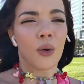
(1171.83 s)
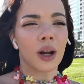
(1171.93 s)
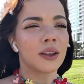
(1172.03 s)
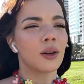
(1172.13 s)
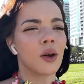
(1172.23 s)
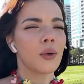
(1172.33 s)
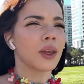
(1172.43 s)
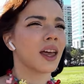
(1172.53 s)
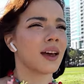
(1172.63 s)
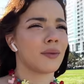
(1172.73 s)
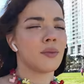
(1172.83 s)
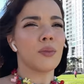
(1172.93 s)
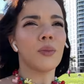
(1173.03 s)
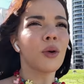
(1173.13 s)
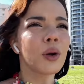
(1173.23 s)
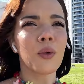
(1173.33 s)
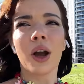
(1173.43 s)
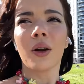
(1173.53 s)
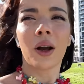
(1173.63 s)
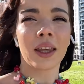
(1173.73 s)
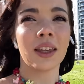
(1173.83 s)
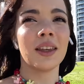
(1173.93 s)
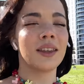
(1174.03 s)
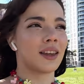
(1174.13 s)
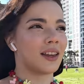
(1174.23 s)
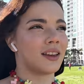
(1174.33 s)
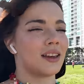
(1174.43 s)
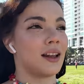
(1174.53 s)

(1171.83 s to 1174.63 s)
un estilo de vida muy bueno aquí, que,